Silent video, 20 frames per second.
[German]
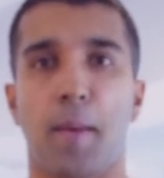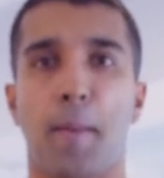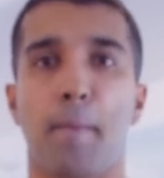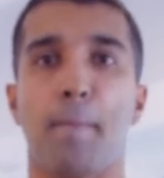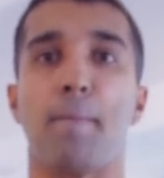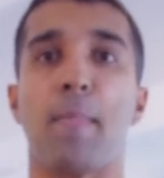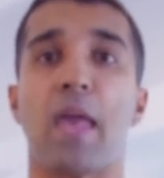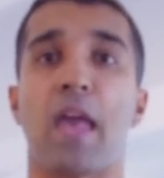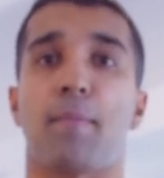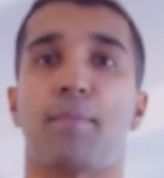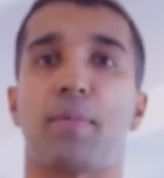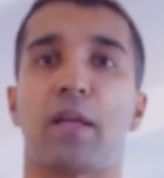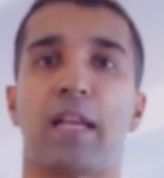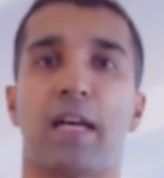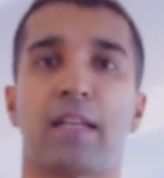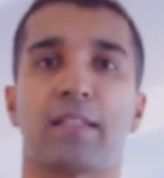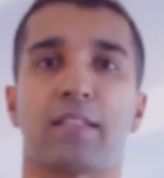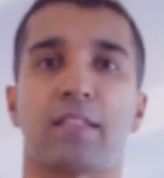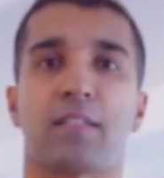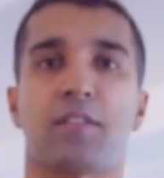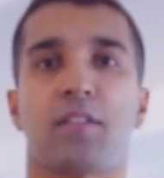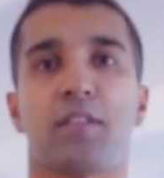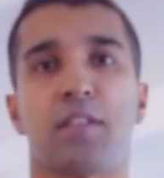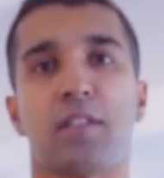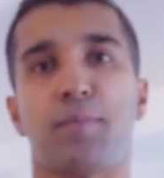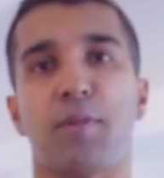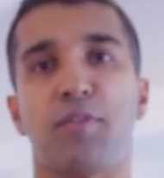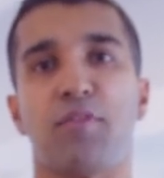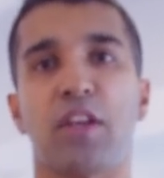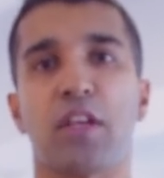mehr belastet.
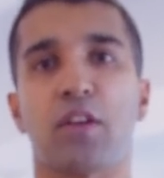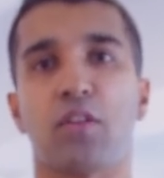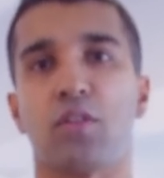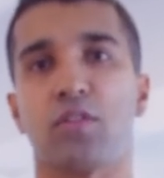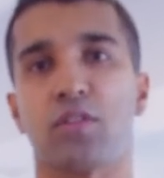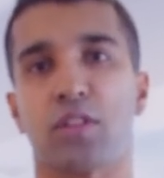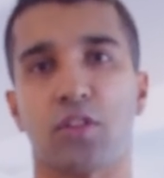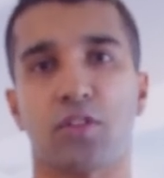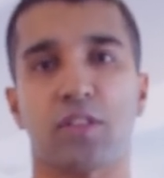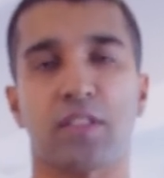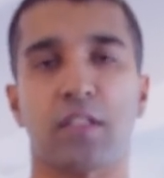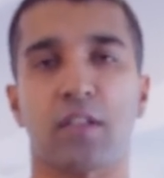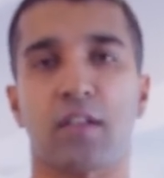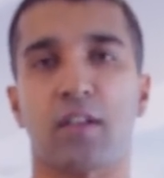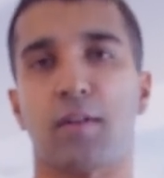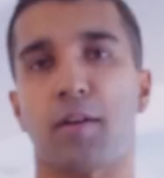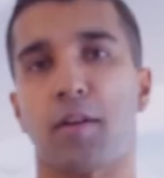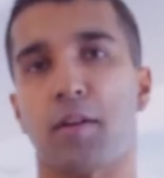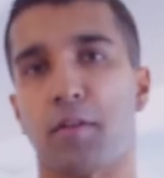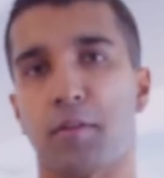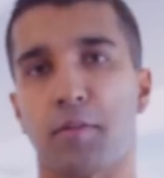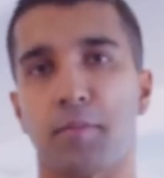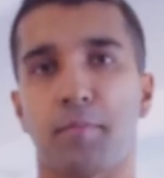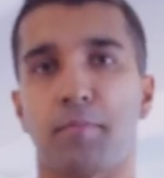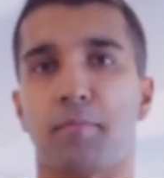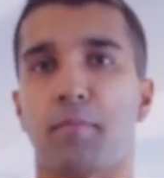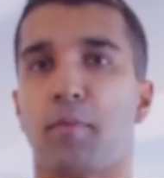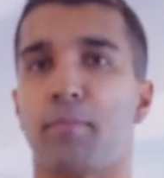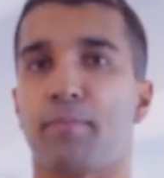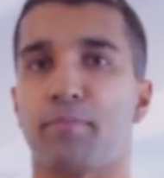Die Bewegung so circa,
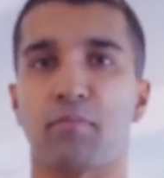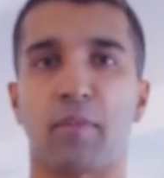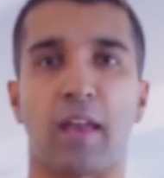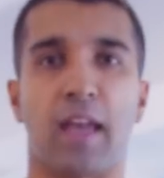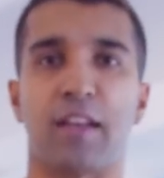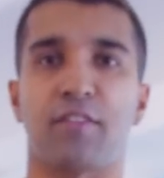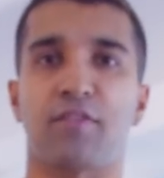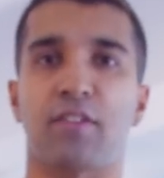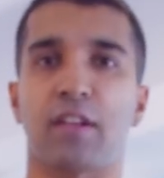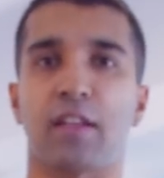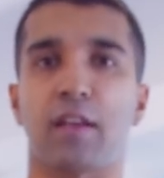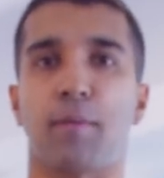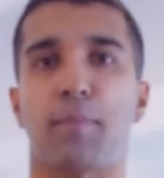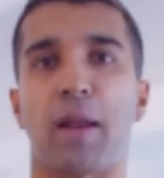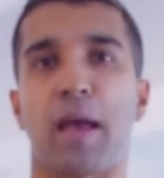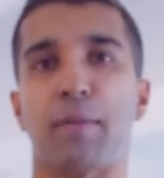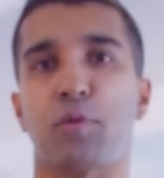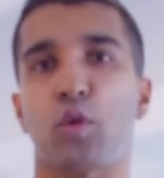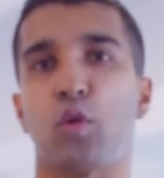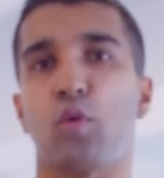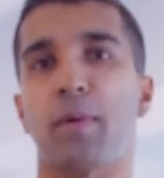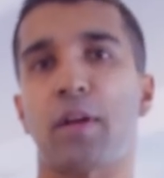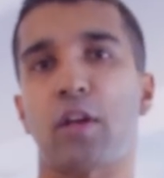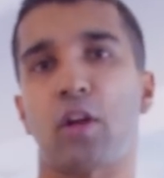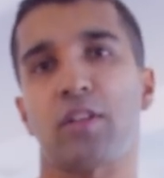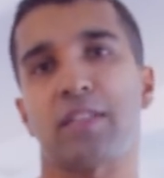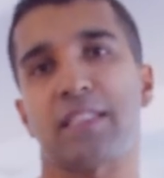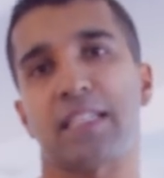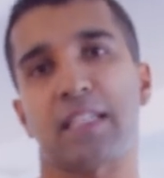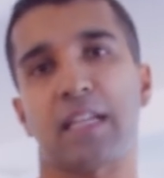entweder ihr bleibt über
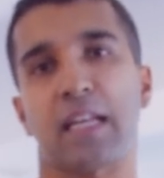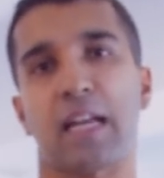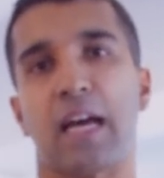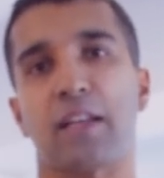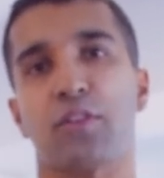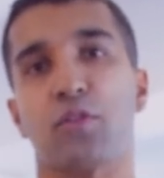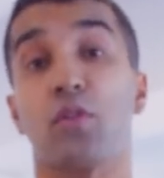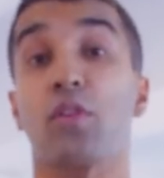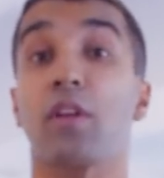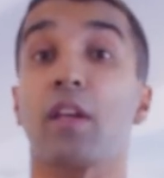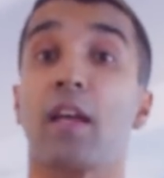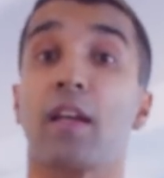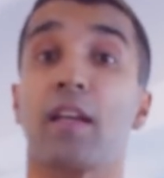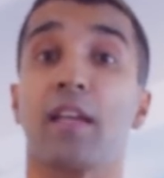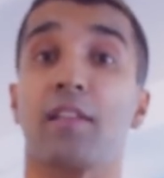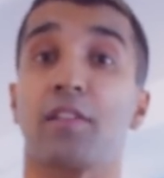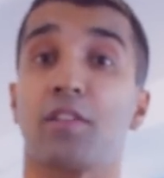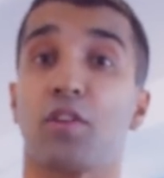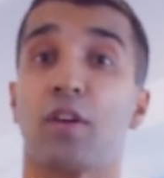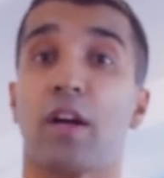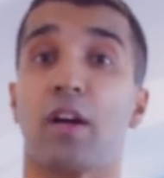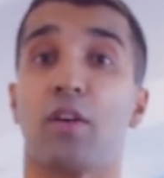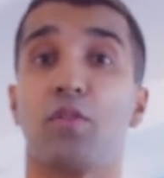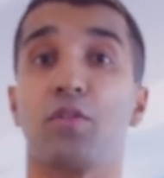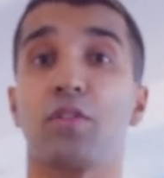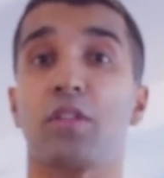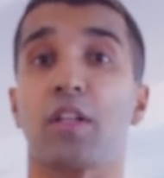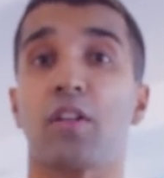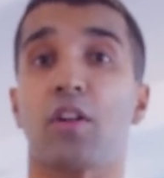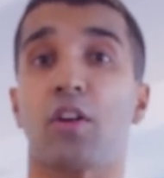90 Grad oder ihr geht sogar
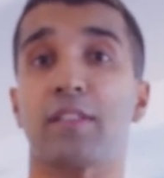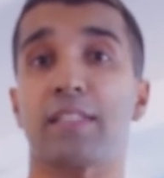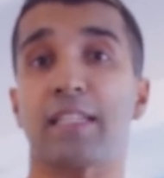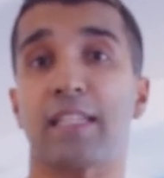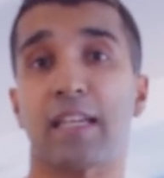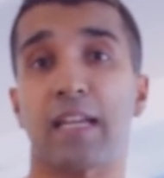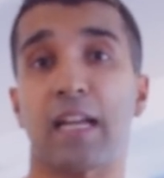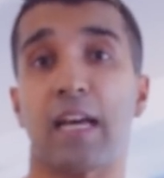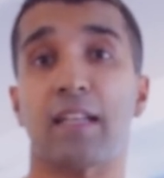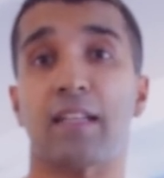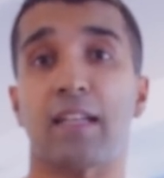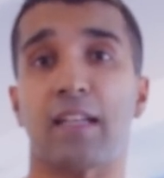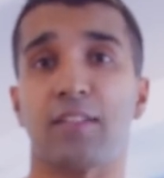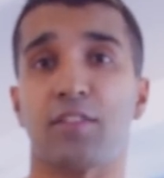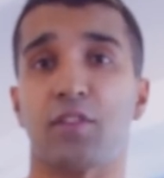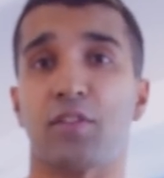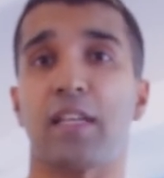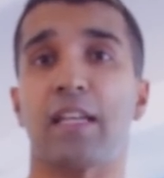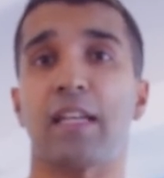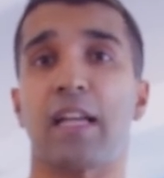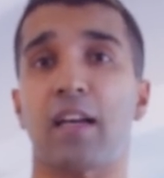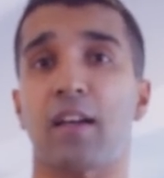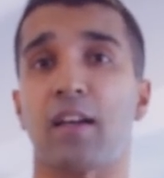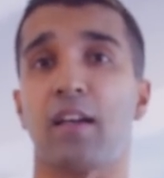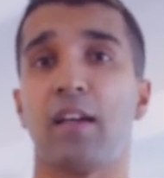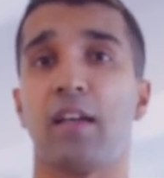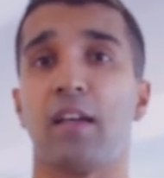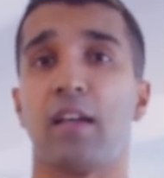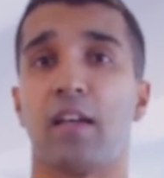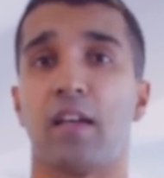unter 90 Grad, also je nach
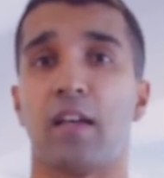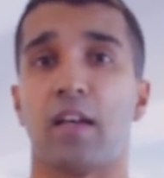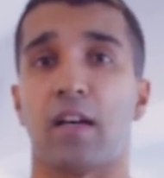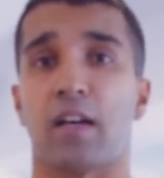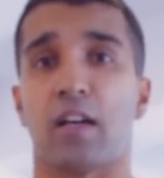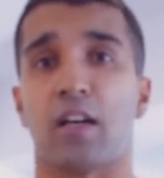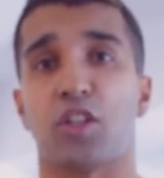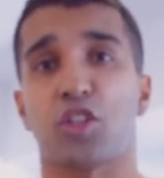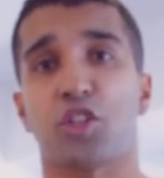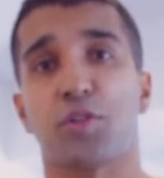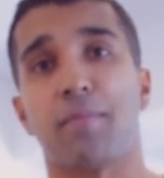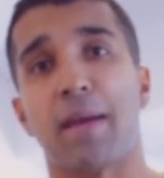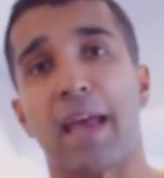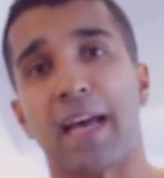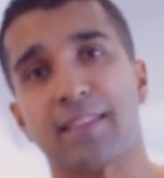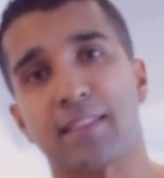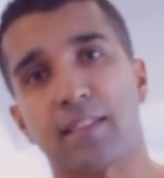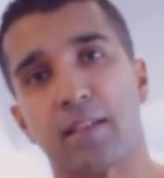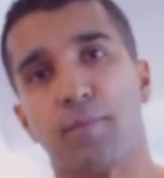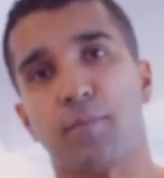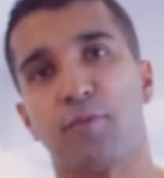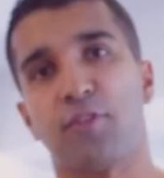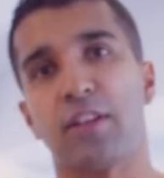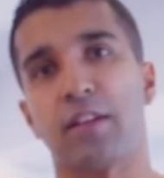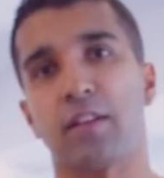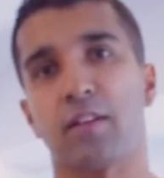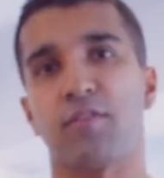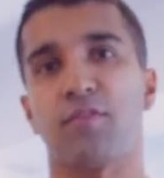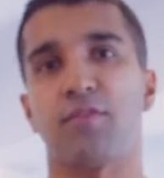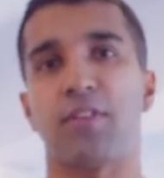äh,
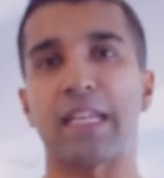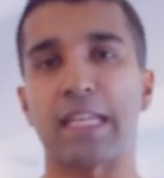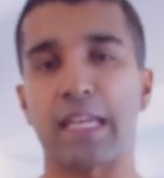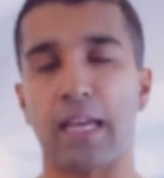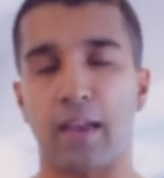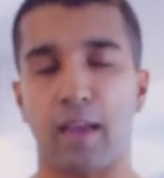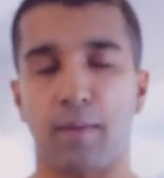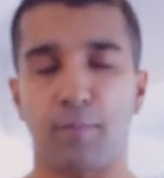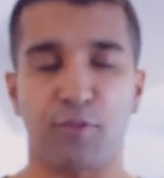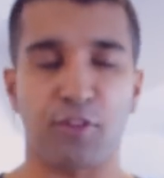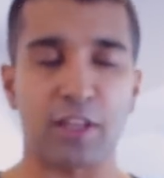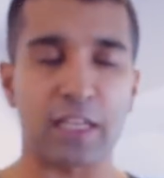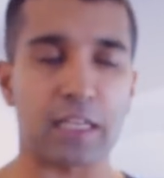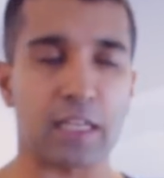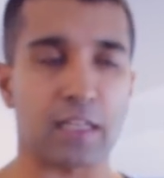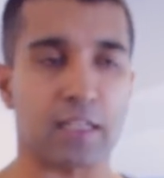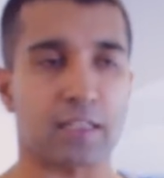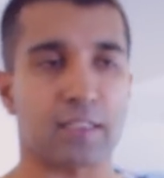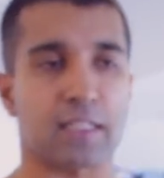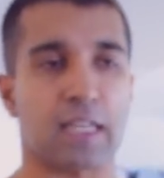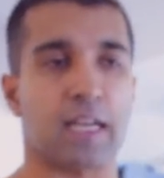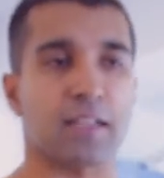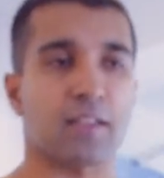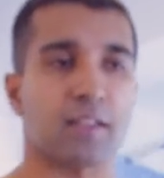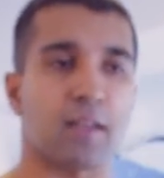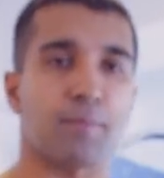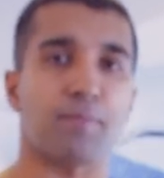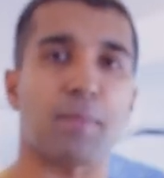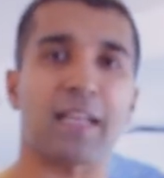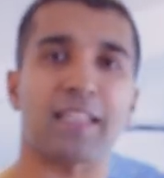Schmerzempfinden. Wenn ihr empfindlicher
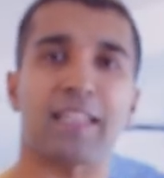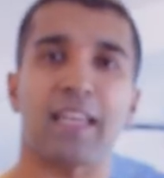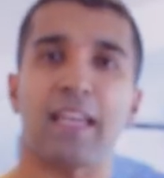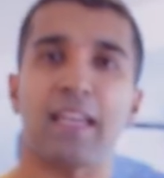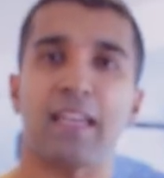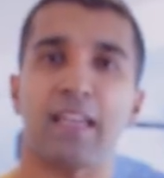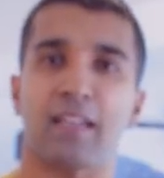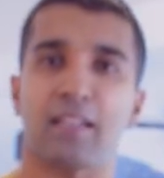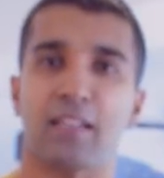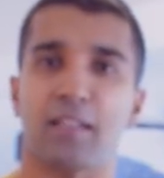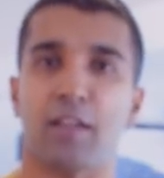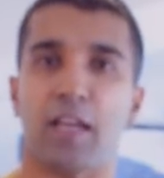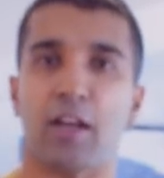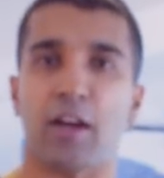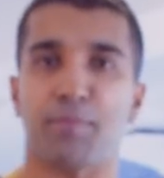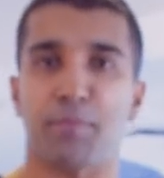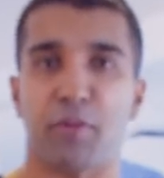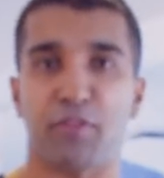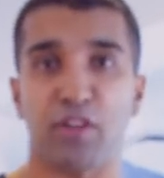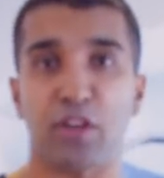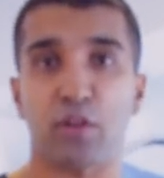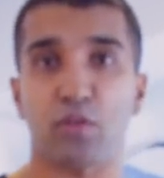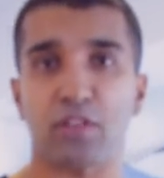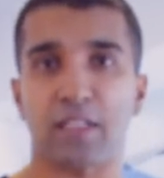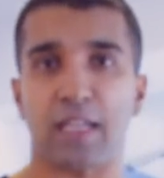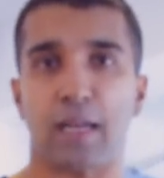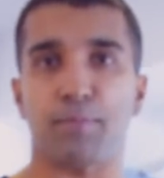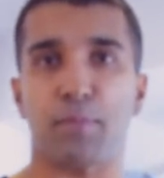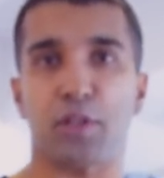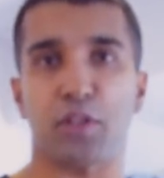seid, dann macht ihr eher die
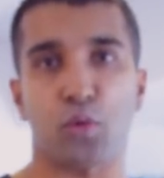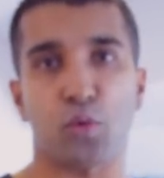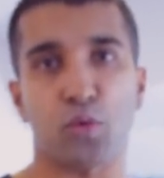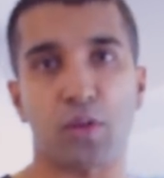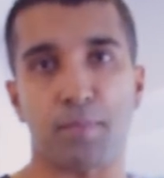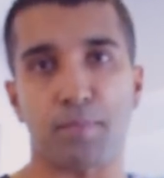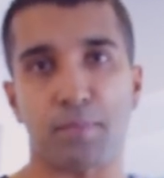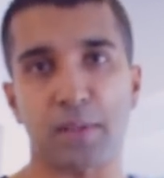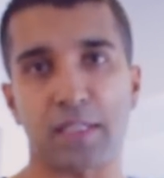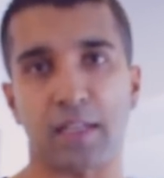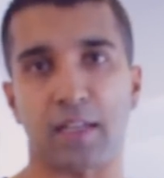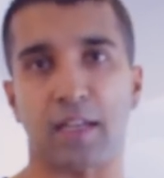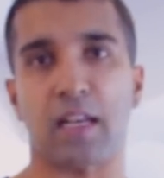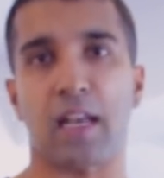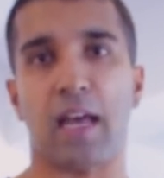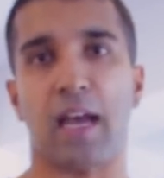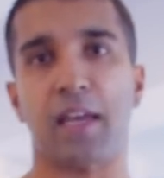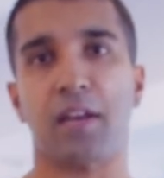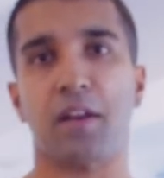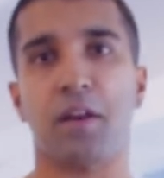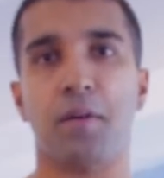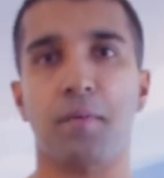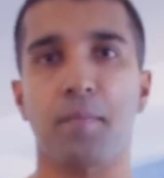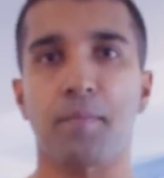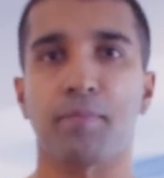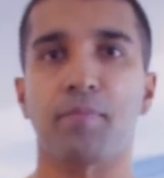Bewegungsamplitude ein bisschen kleiner.